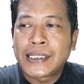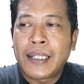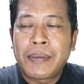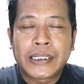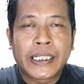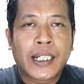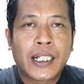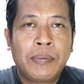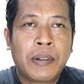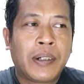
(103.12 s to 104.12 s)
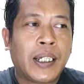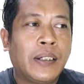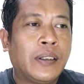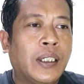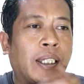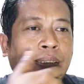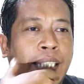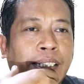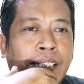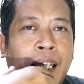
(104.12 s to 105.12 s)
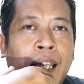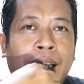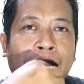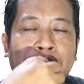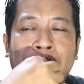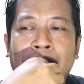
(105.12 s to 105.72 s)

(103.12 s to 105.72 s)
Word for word: saya masih kekeh bahwa saya tidak akan